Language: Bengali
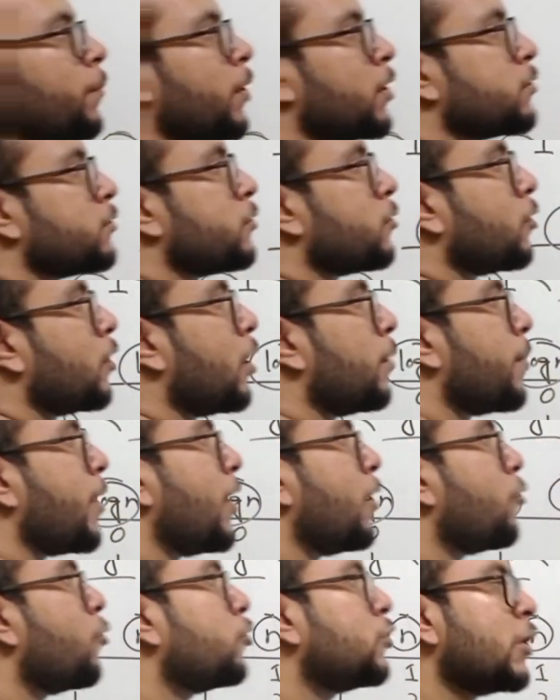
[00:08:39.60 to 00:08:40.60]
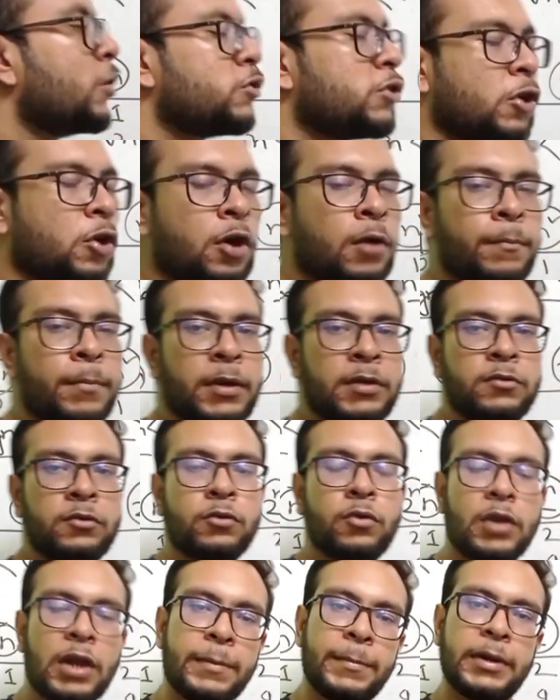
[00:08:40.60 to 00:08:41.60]
যে কম্প্যারিজন করলাম এই অনুযায়ী হচ্ছে
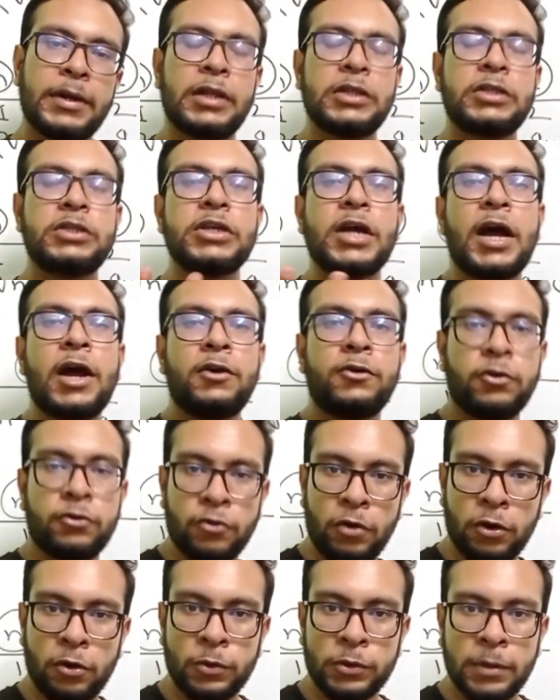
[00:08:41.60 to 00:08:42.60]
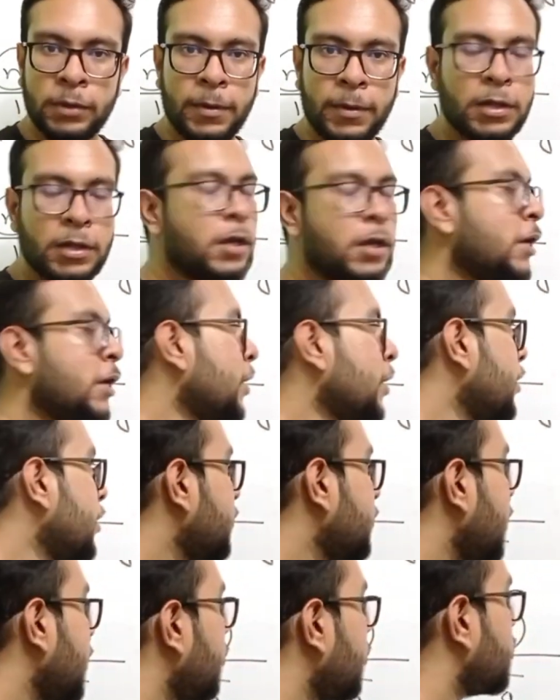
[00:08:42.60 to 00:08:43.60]
কম্প্যারিজন করে আমরা একটা চার্টও ড্র করতে পারি
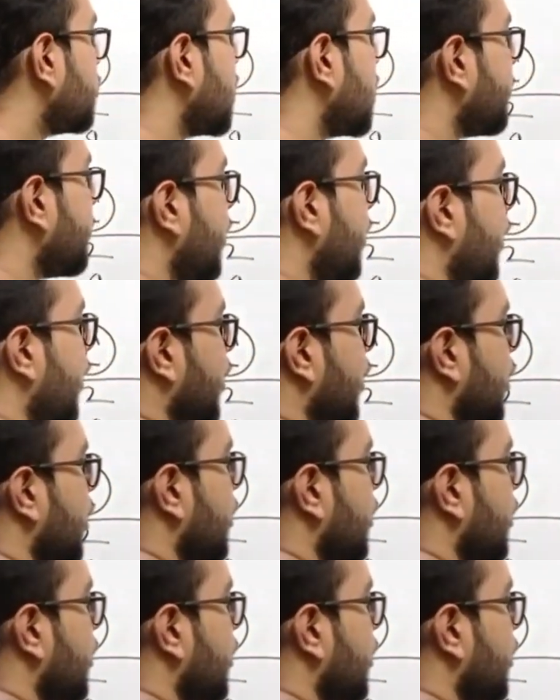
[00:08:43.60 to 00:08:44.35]
সে হচ্ছে আমরা